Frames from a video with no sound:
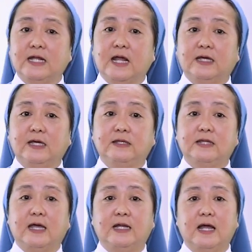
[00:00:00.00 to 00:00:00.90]
ay nagiging
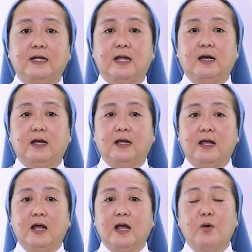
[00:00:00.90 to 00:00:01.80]
dahilan ng
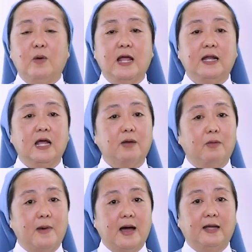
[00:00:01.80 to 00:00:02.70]
kawalan ng
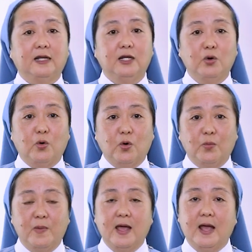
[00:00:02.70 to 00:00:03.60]
kababaan ng loob